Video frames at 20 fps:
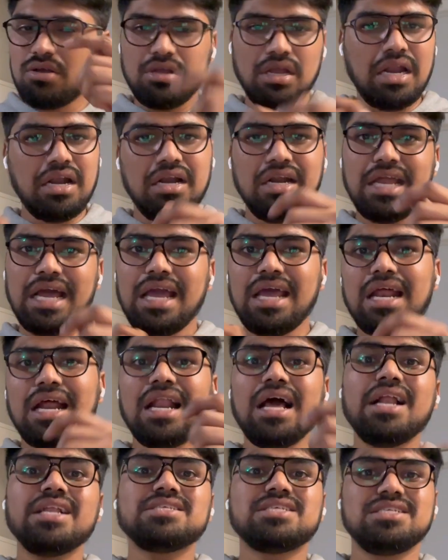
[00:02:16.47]
ఎంటైర్
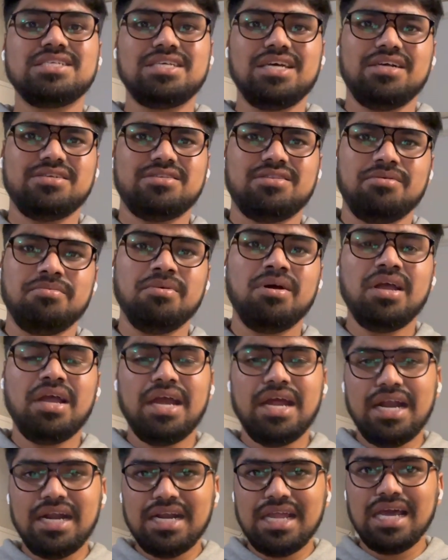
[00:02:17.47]
అనాలిసిస్ చేస్తాం
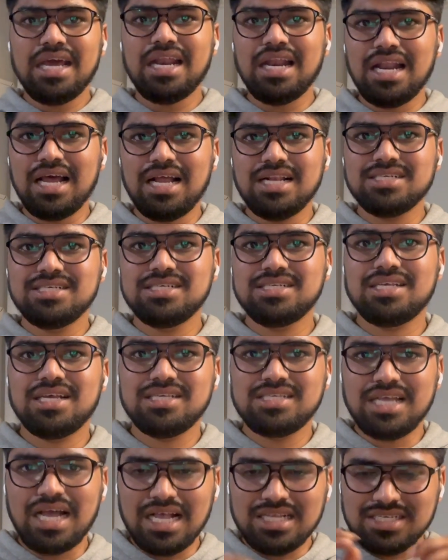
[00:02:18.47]
ఎంటైర్ అనాలిసిస్
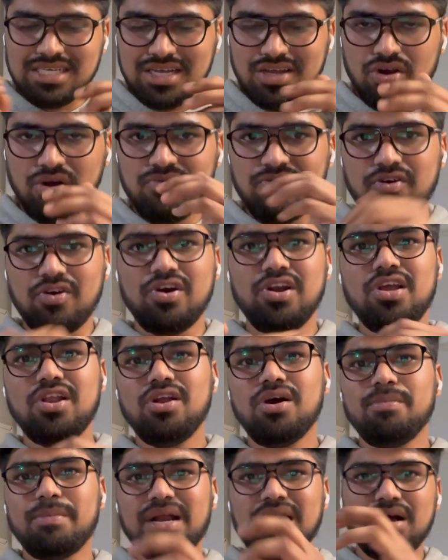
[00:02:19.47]
చేసి ఆ
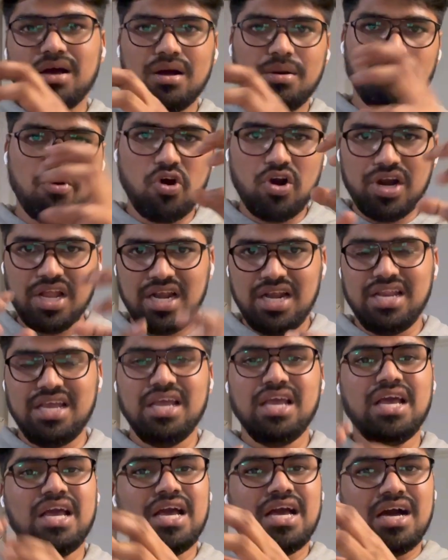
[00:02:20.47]
సింక్రోఫోడీలో మన మోడల్ని
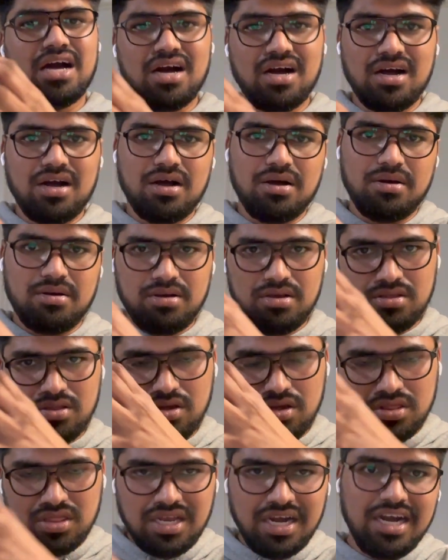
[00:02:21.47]

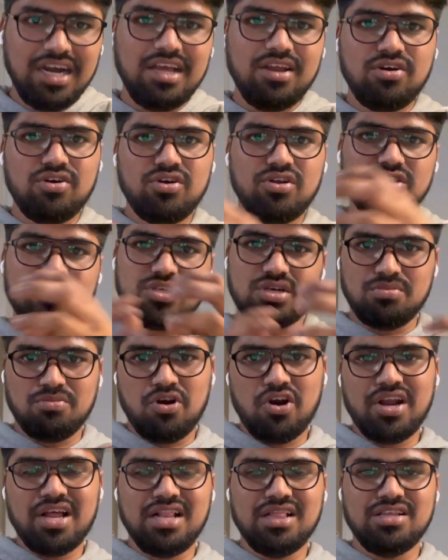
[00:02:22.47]
త్రీ డీ నుండి వచ్చిన
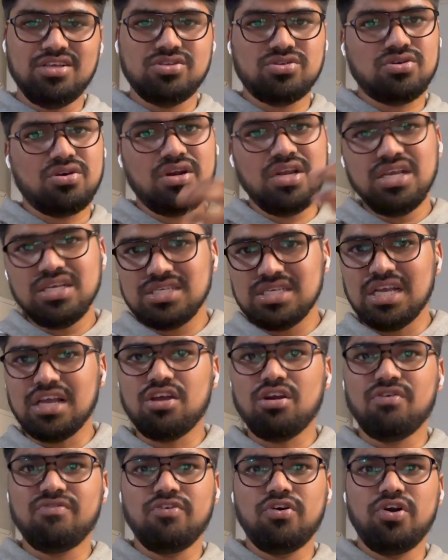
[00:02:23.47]
మోడల్ని తీసుకొని
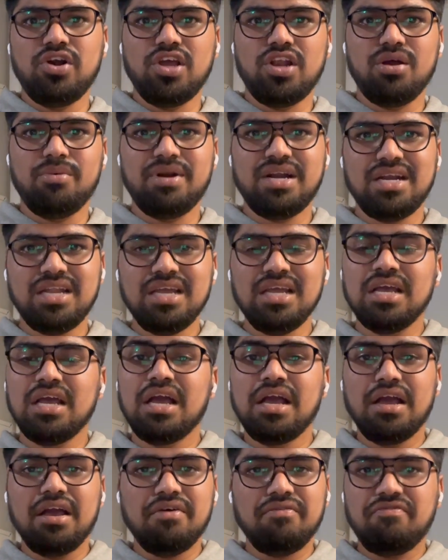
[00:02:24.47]
సింక్రోఫోడీలో పెట్టి
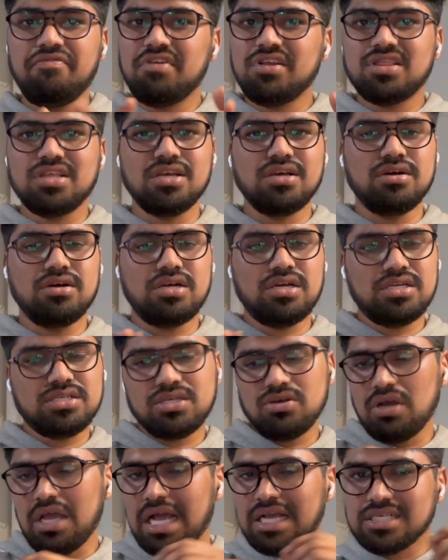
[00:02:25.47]
ఎవ్రీథింగ్
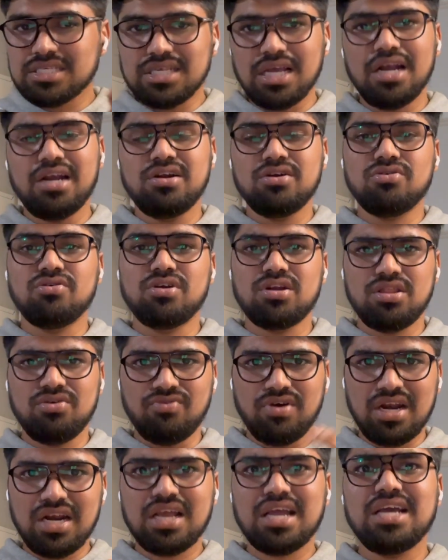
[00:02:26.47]
సో ఎక్సలెంట్గా ఉంటుంది
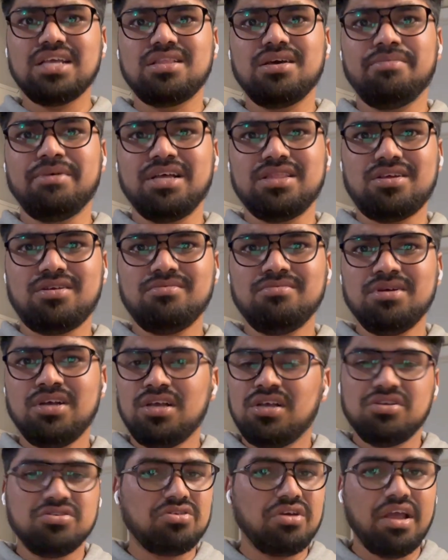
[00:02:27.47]
వర్క్ అయితే మాత్రం
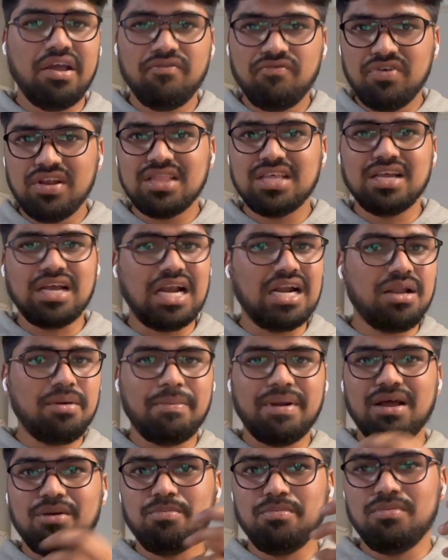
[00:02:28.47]
సో ఎవ్రీథింగ్ అంటే
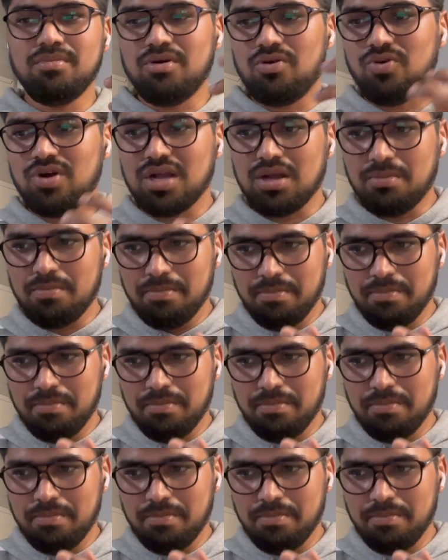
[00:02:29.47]
మనం ఒక